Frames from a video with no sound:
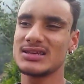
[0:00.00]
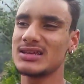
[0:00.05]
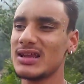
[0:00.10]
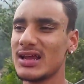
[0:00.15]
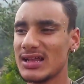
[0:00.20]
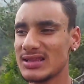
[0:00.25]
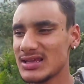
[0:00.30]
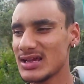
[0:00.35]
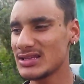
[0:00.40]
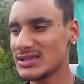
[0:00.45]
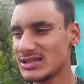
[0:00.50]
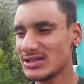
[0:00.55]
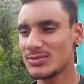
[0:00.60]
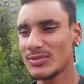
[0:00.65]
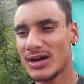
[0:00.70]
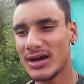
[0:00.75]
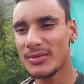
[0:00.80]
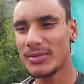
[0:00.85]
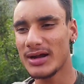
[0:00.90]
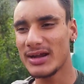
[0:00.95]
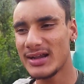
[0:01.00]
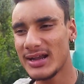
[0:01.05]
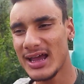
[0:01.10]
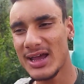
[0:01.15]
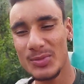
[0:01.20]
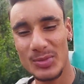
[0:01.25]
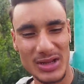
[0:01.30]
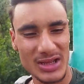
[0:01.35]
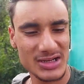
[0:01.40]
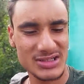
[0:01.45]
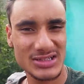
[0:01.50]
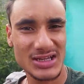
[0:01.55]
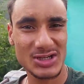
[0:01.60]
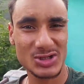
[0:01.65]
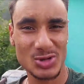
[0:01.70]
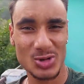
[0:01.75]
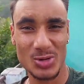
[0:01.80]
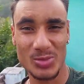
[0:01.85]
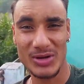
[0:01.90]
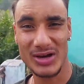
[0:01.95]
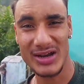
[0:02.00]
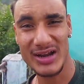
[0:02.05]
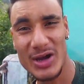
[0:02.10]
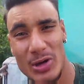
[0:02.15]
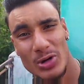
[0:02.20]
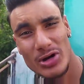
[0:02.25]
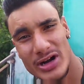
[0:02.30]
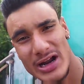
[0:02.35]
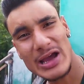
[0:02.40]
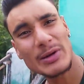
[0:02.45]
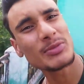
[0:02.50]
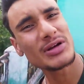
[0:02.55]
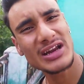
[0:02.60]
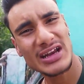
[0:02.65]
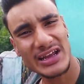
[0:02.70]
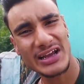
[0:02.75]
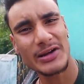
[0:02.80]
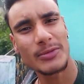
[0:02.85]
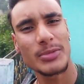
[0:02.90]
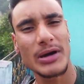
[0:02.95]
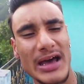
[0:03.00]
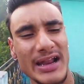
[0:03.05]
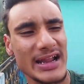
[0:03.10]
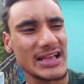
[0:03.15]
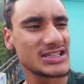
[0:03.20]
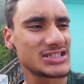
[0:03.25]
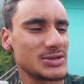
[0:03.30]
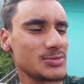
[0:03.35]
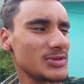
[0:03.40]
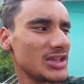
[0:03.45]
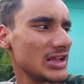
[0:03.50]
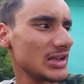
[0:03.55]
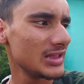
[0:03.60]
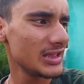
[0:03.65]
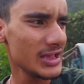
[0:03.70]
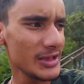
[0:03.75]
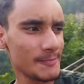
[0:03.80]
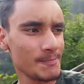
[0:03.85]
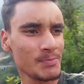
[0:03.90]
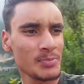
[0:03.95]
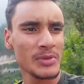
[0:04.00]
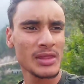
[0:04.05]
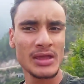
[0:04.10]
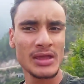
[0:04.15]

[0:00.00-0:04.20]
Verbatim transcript: सीन रहता है जिम का भाई टाइम नहीं एडजस्ट हो पा रहा है और टाइम नहीं निकल पा रहा है जिम के लिए